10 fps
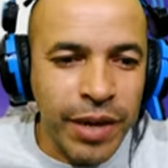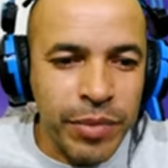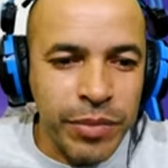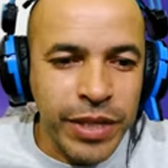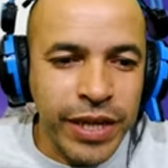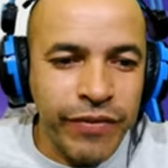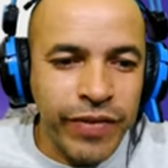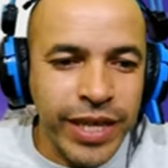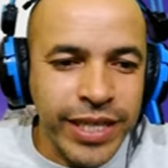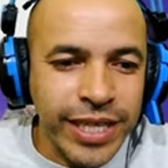Primeira
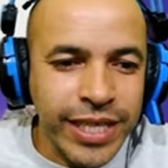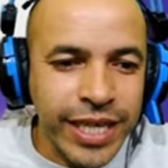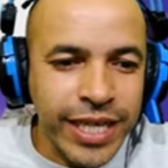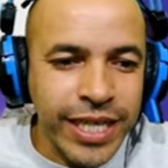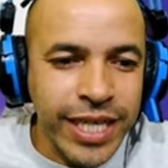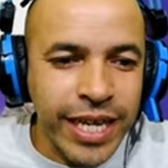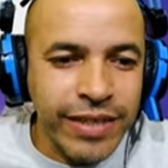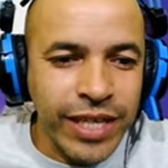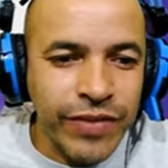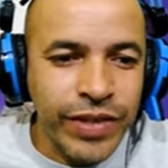fase é essa aqui, né? Você
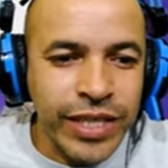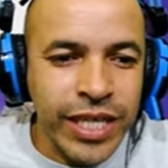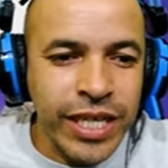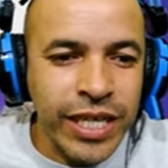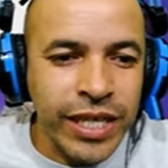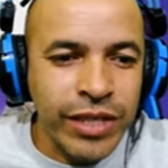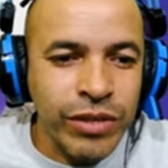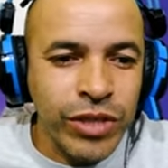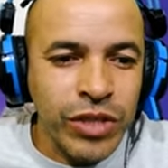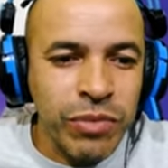tem que fazer
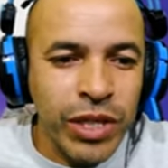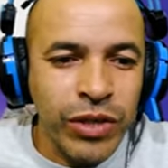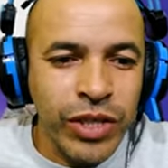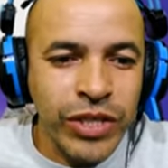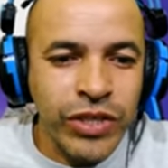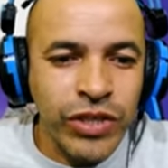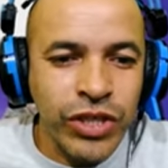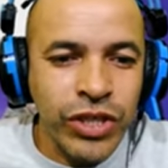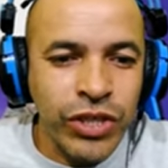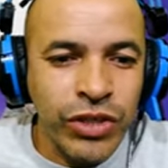2 milhões
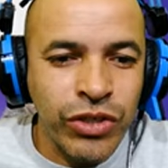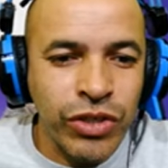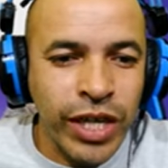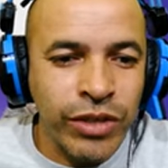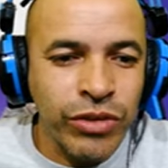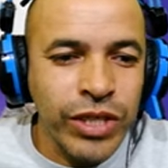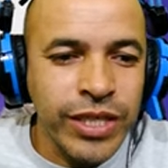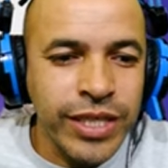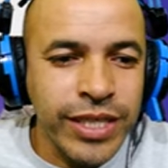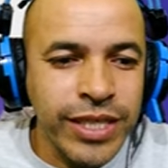de, de
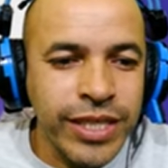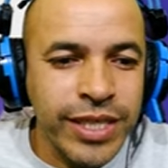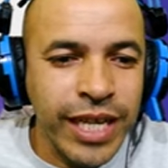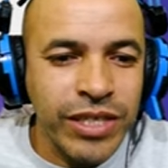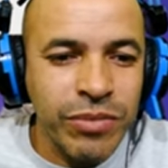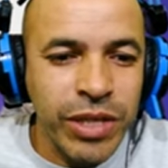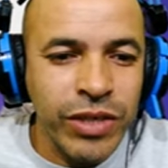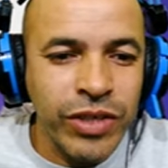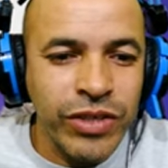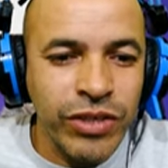jogadores e 7
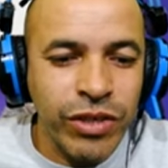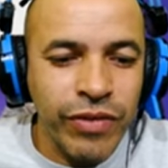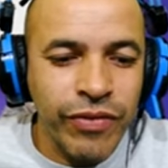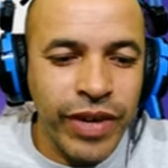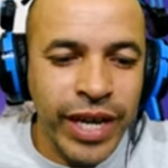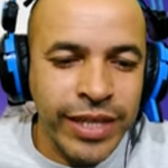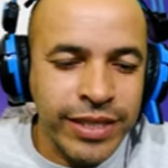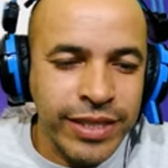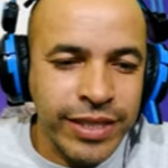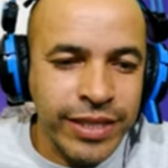milhões de
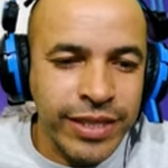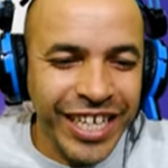troféus.